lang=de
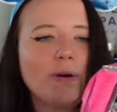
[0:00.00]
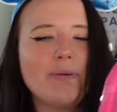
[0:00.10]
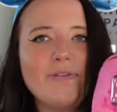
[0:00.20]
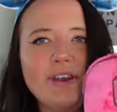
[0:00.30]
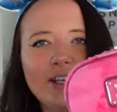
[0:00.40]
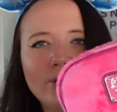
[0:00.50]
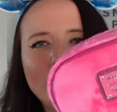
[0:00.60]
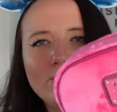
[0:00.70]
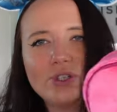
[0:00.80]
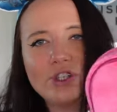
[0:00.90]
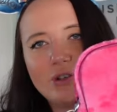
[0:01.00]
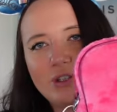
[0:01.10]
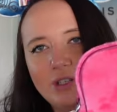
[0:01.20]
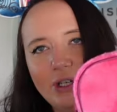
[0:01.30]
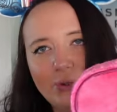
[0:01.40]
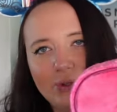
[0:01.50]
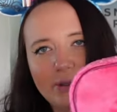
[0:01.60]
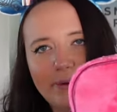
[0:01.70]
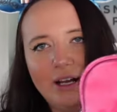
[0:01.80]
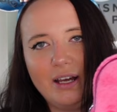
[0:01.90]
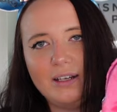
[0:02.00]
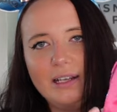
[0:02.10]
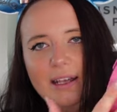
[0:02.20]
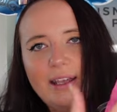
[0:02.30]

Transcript: perfekte Größe. Schaut euch die Größe mal an.